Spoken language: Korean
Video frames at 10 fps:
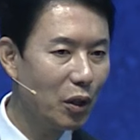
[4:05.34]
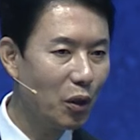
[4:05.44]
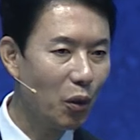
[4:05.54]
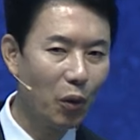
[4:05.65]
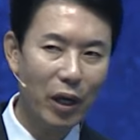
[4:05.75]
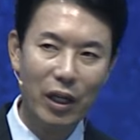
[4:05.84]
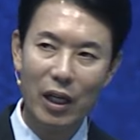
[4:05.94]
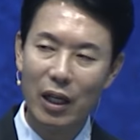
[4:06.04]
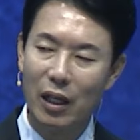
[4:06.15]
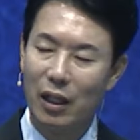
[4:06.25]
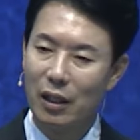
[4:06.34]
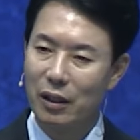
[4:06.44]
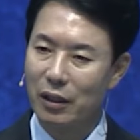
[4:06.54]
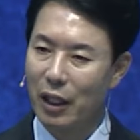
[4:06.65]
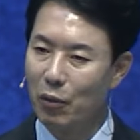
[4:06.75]
교회가
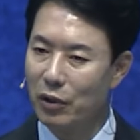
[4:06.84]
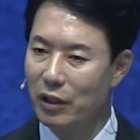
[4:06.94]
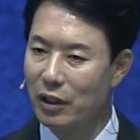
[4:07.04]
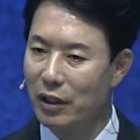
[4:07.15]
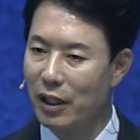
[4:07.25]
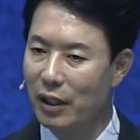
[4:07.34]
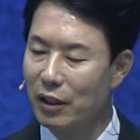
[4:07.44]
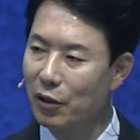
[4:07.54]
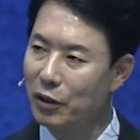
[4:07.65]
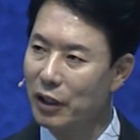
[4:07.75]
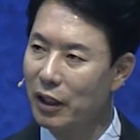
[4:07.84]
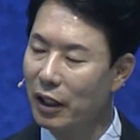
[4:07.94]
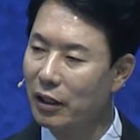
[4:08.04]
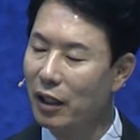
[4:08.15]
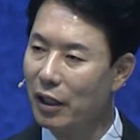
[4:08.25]
세워지는데 그것이
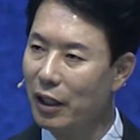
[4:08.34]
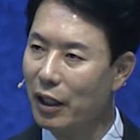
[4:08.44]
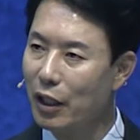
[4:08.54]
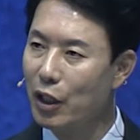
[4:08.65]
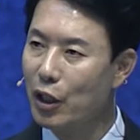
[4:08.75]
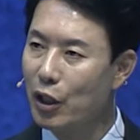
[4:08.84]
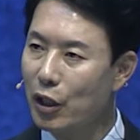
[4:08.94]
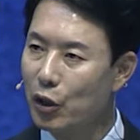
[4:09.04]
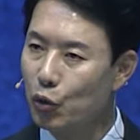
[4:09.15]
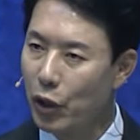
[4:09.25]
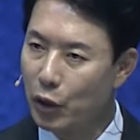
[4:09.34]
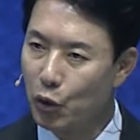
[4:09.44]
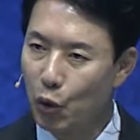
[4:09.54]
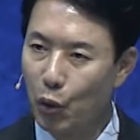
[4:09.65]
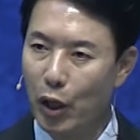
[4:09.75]
이 땅의
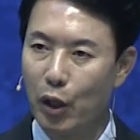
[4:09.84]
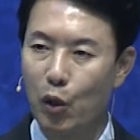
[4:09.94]
최초의